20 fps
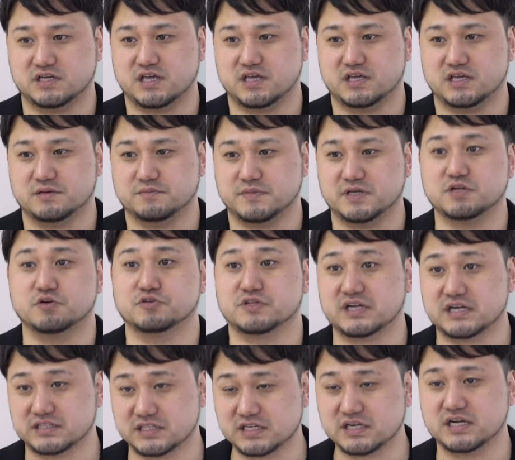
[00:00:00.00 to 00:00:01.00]
えー、まあ、いろん
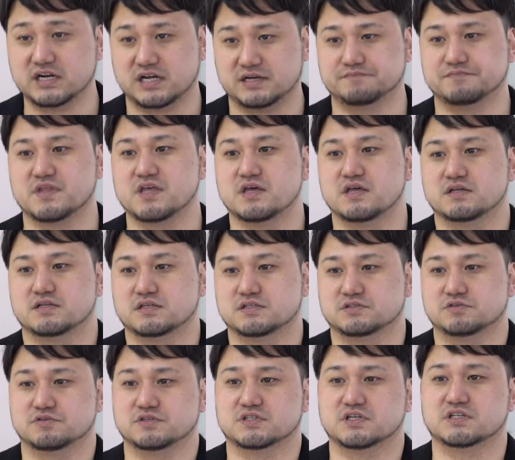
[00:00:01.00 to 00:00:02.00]
な方から寄
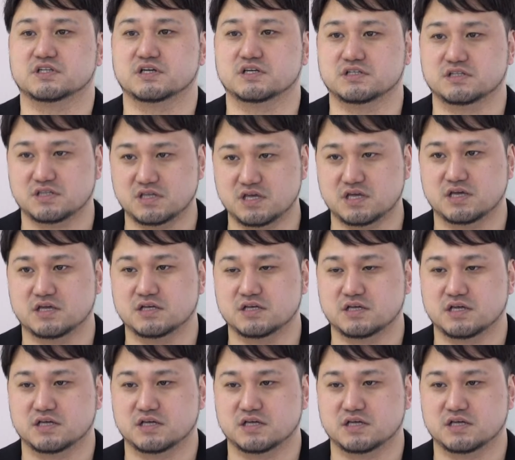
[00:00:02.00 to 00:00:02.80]
贈いただいて、